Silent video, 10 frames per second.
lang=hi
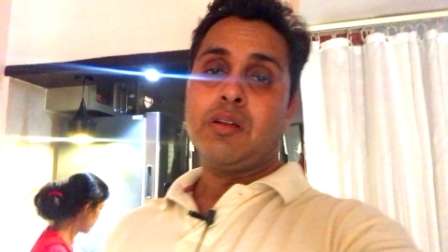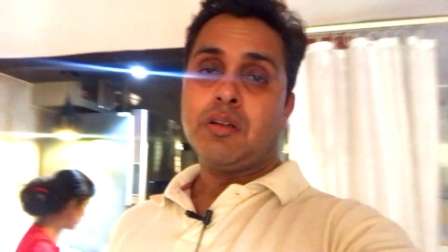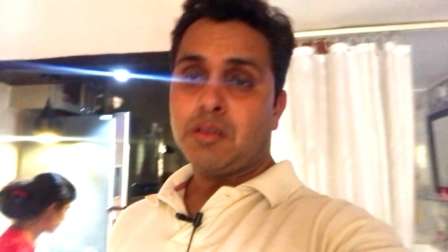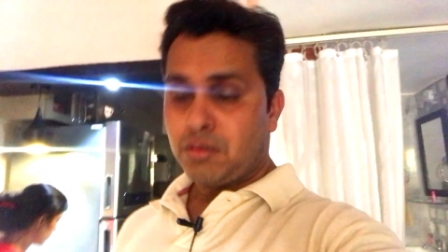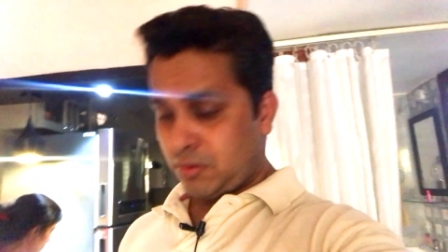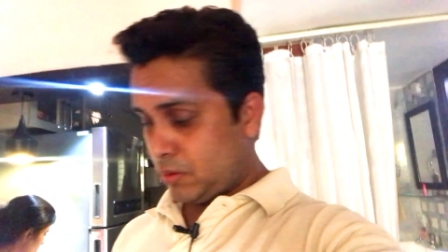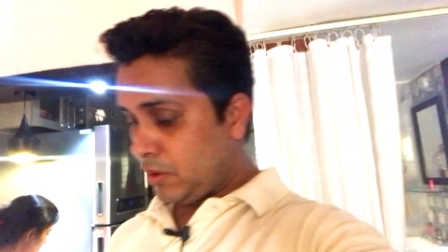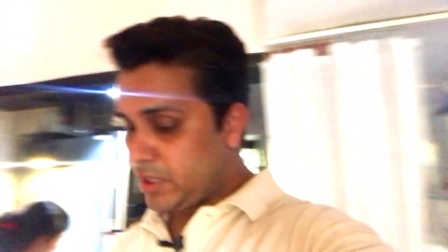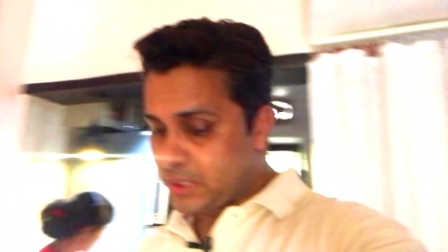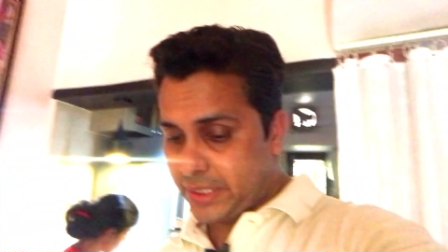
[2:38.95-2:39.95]
तो
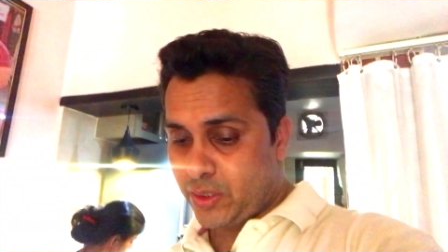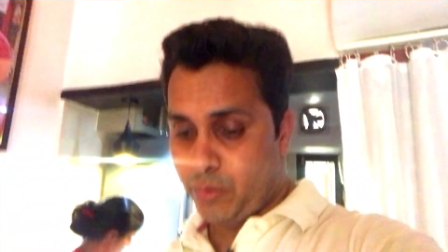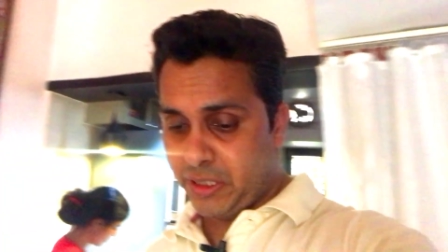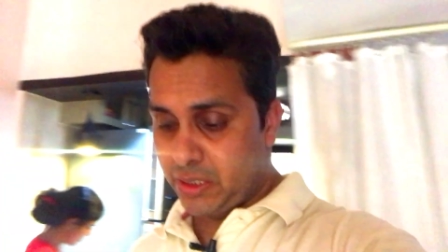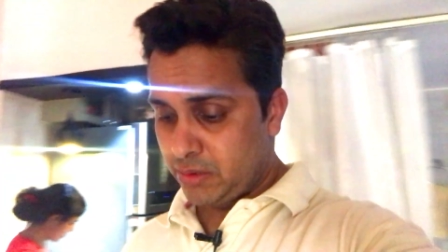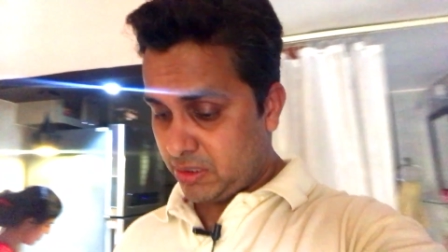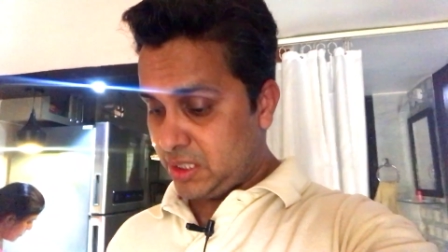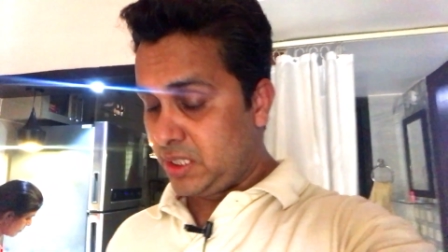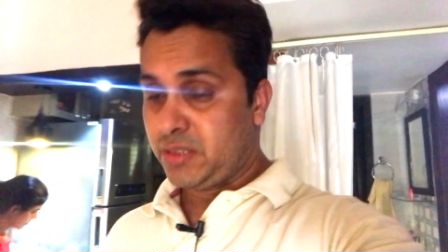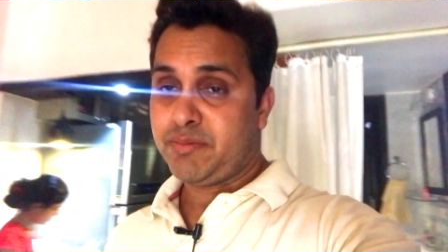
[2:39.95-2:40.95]
भाई आ गया हूँ मैं वहाँ
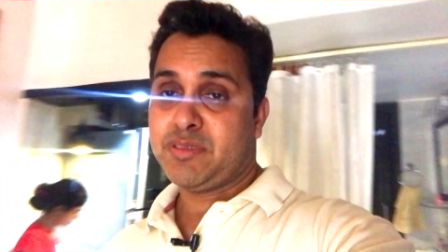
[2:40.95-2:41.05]
से